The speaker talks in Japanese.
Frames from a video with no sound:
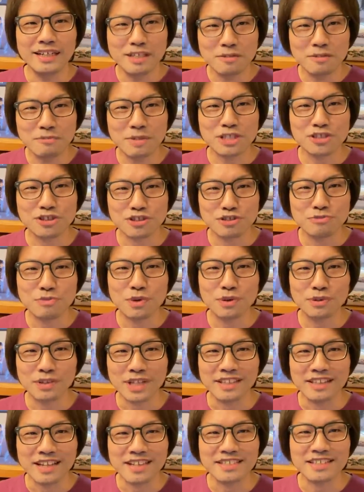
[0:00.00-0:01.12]
まあ注目
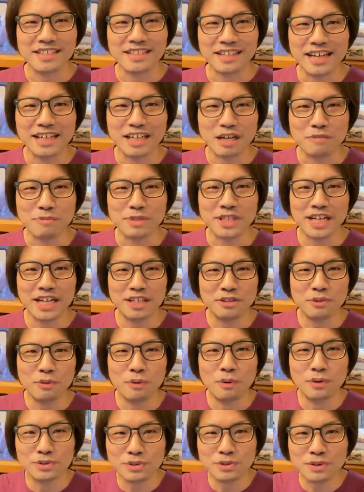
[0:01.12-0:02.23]
点なんじゃないかみたいの
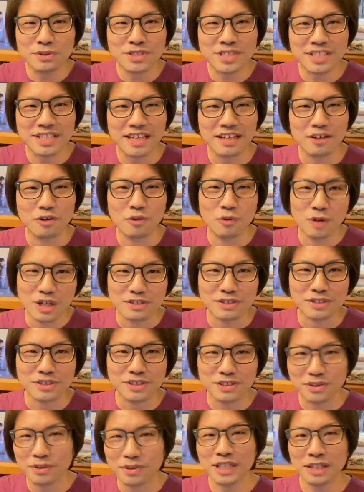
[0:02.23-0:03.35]
補足して終わる、
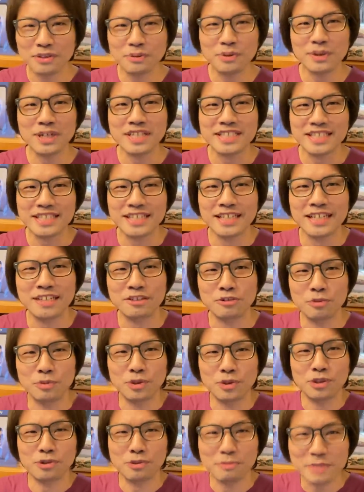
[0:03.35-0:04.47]
そんな動画にしていきたいと
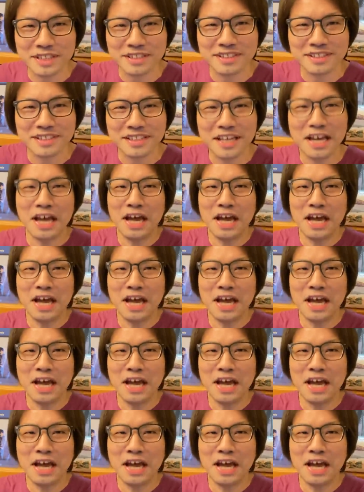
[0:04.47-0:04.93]
思っております。